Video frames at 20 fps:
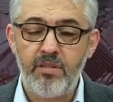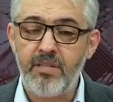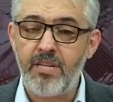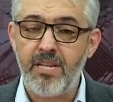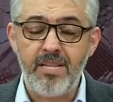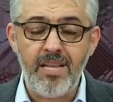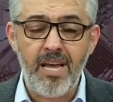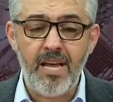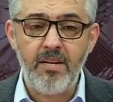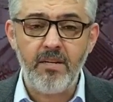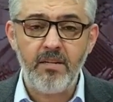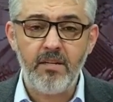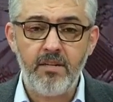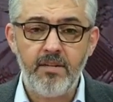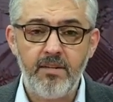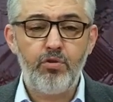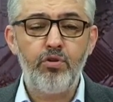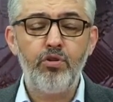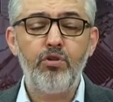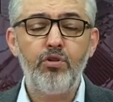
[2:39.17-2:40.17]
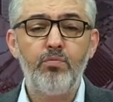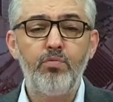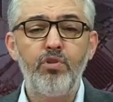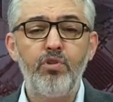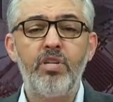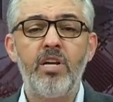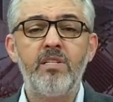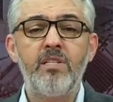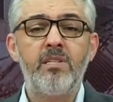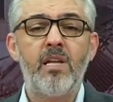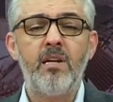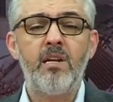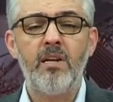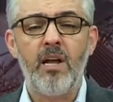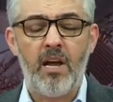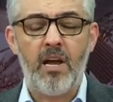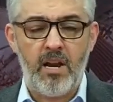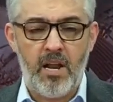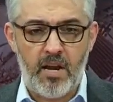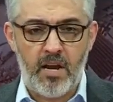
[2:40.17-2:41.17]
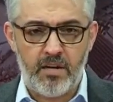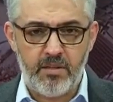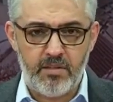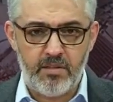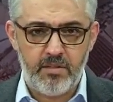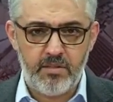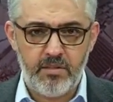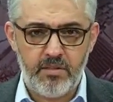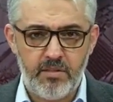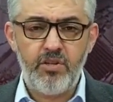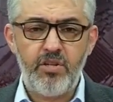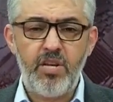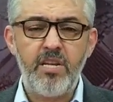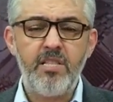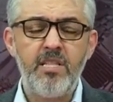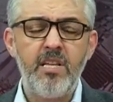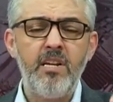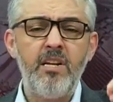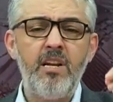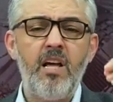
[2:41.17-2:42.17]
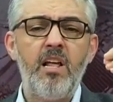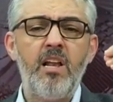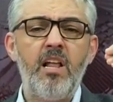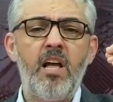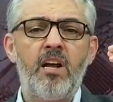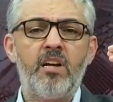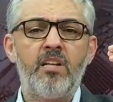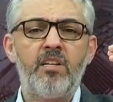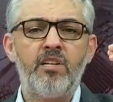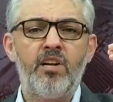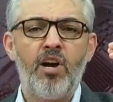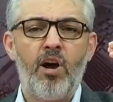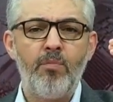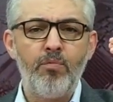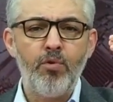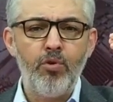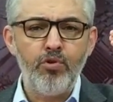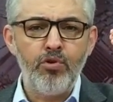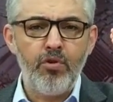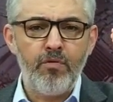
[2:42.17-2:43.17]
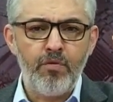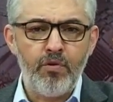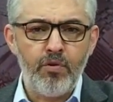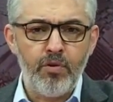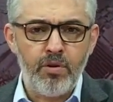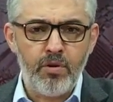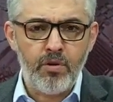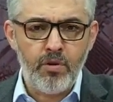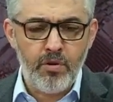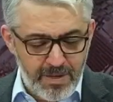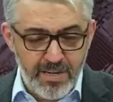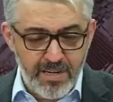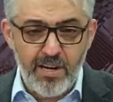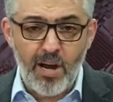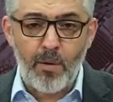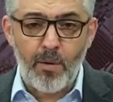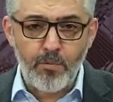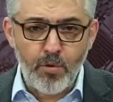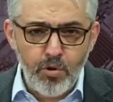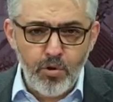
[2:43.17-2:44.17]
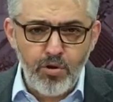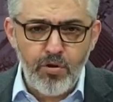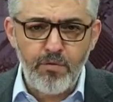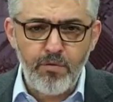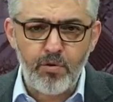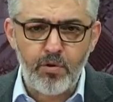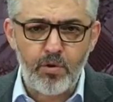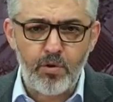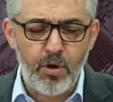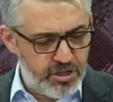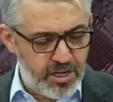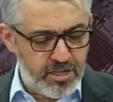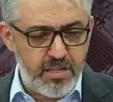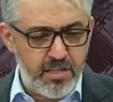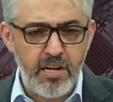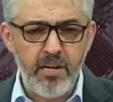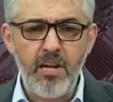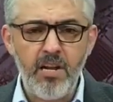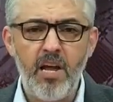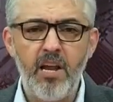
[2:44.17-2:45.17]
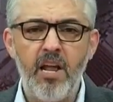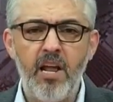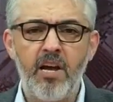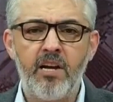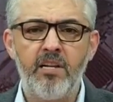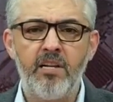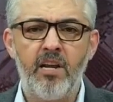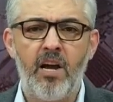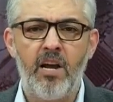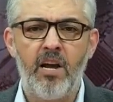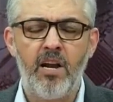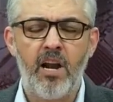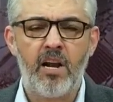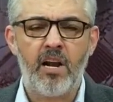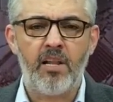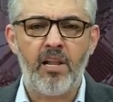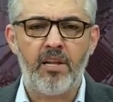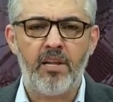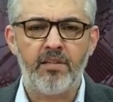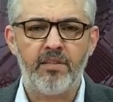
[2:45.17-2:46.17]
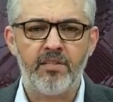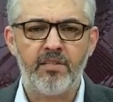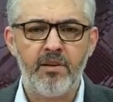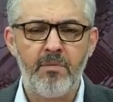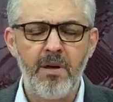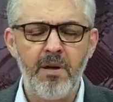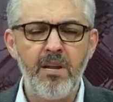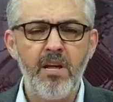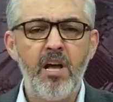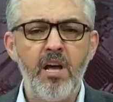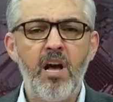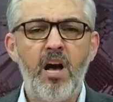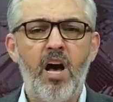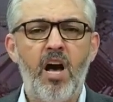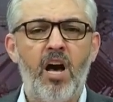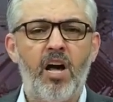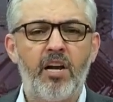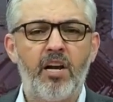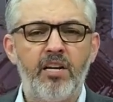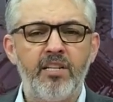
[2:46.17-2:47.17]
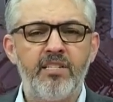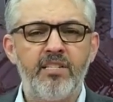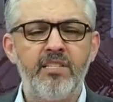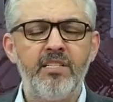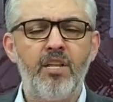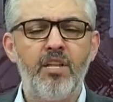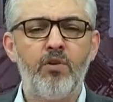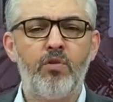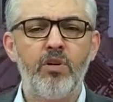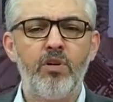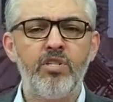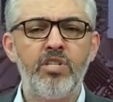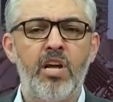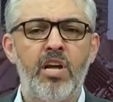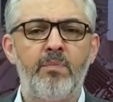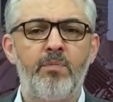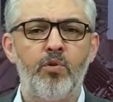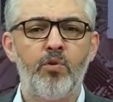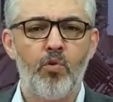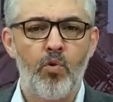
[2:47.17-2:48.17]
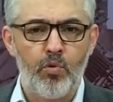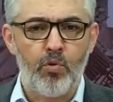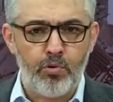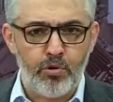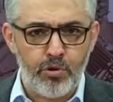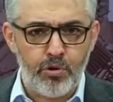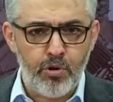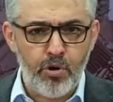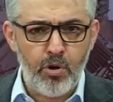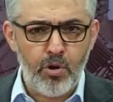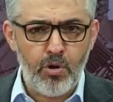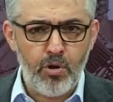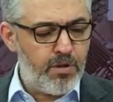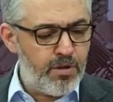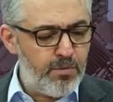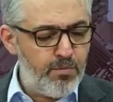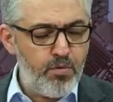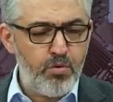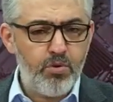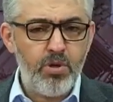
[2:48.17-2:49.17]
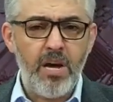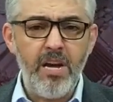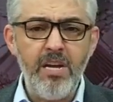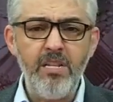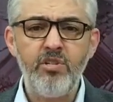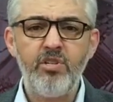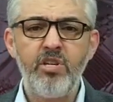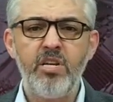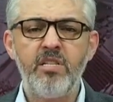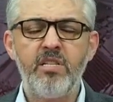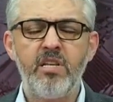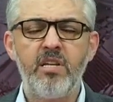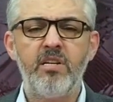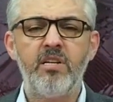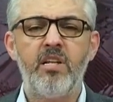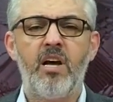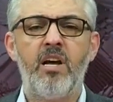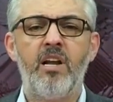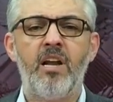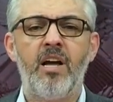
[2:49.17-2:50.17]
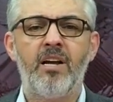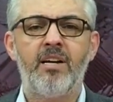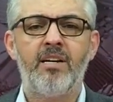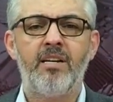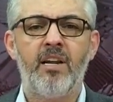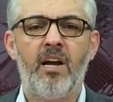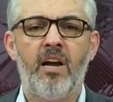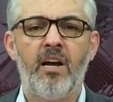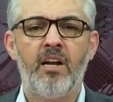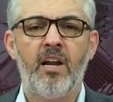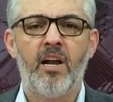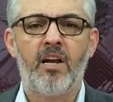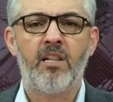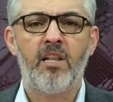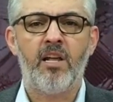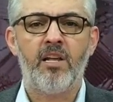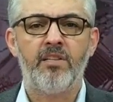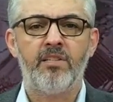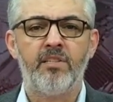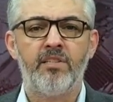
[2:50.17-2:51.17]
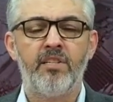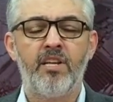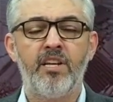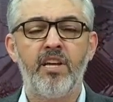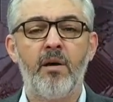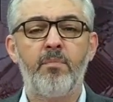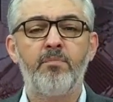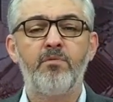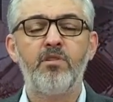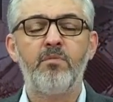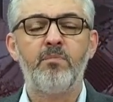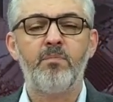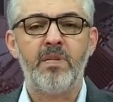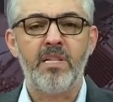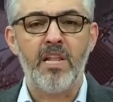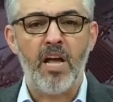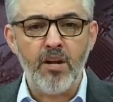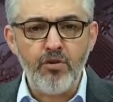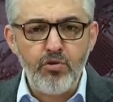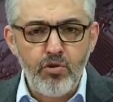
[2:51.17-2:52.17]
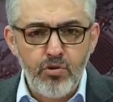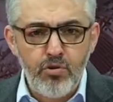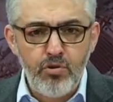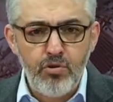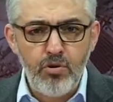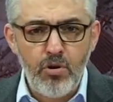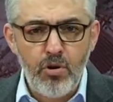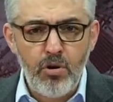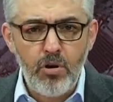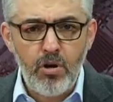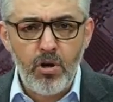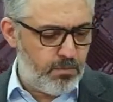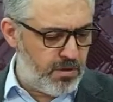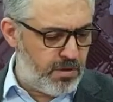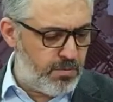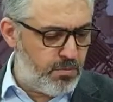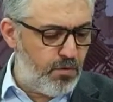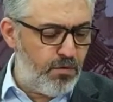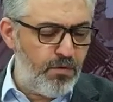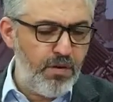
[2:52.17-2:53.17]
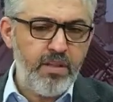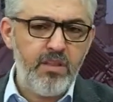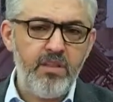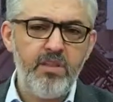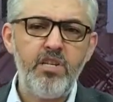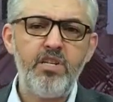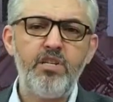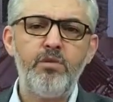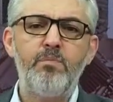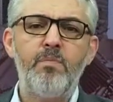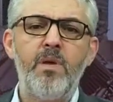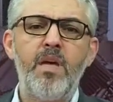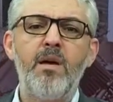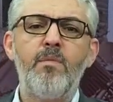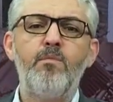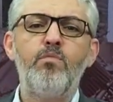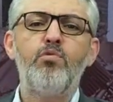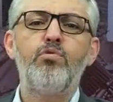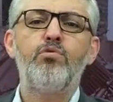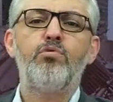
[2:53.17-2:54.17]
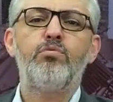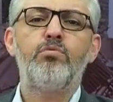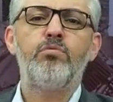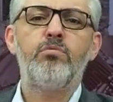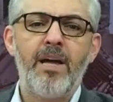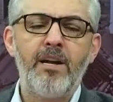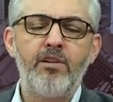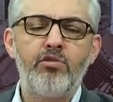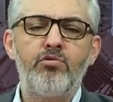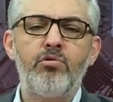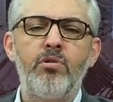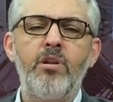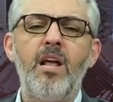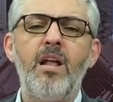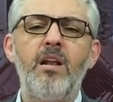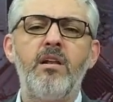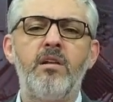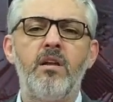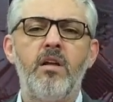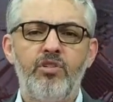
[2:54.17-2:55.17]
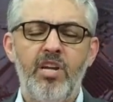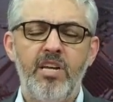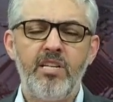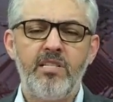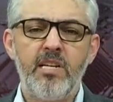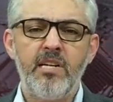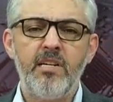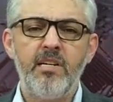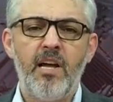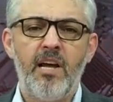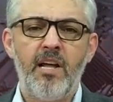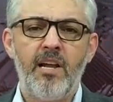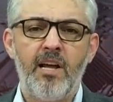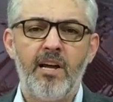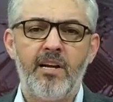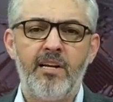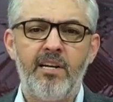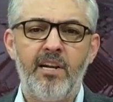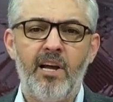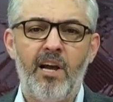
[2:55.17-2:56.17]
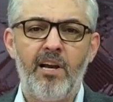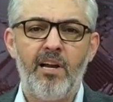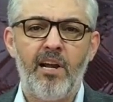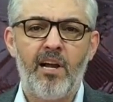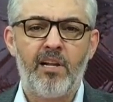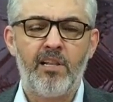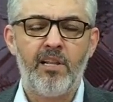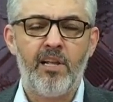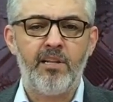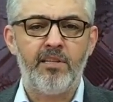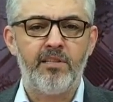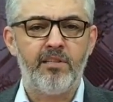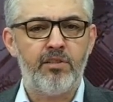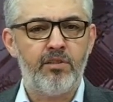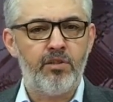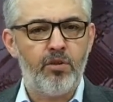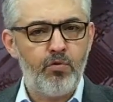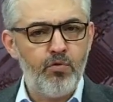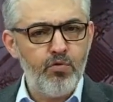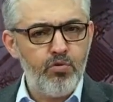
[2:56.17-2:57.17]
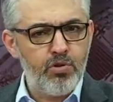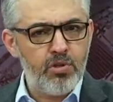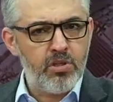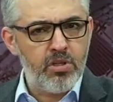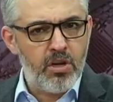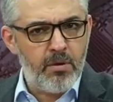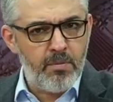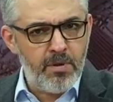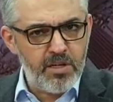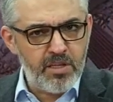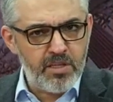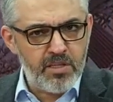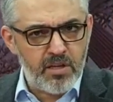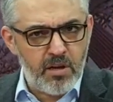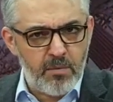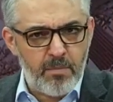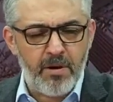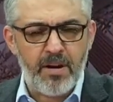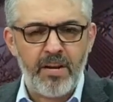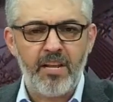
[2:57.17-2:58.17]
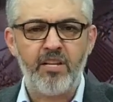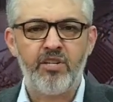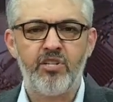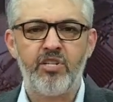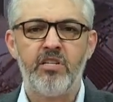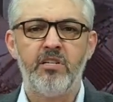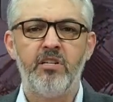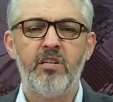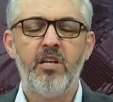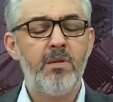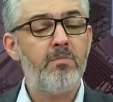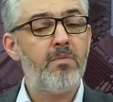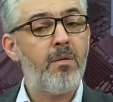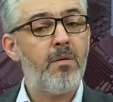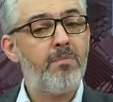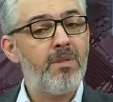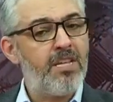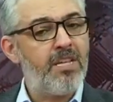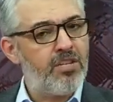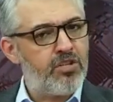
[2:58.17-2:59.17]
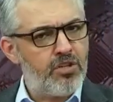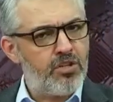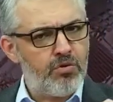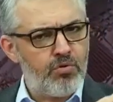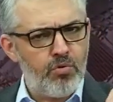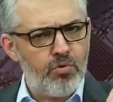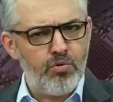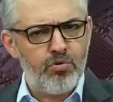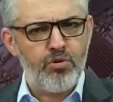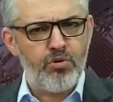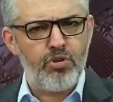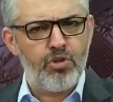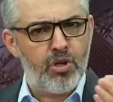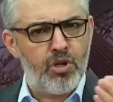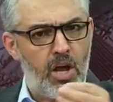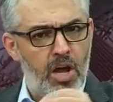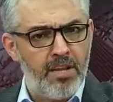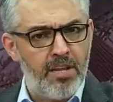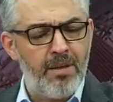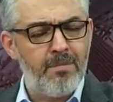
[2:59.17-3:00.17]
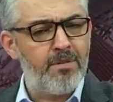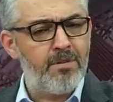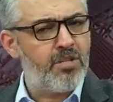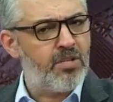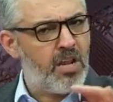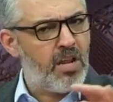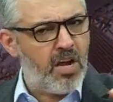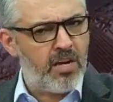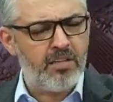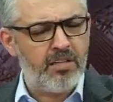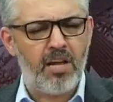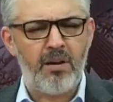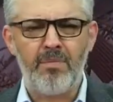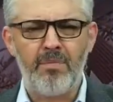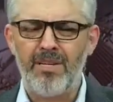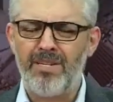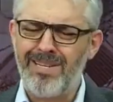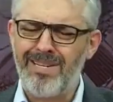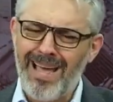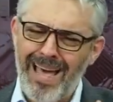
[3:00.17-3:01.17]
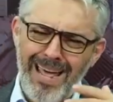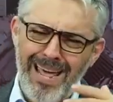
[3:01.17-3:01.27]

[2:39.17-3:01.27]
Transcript: Neden? Çünkü bu şeytanın ahlakıdır. Şeytanın ahlakını kamyon şoförünün bir kamyon şoförü şeytanın ahlakıyla ahlaklandığı zaman arkasından onu çarpanı öldürüyor. Bir müteahhit şeytanın ahlakıyla ahlaklandığında yaptığı bina çöküyor. Bir müfettiş, memur, personel şeytanın ahlakıyla ahlaklandığında 3 lira 5 lira para için, bilmem ne için, görüş için, adam için, aktarma için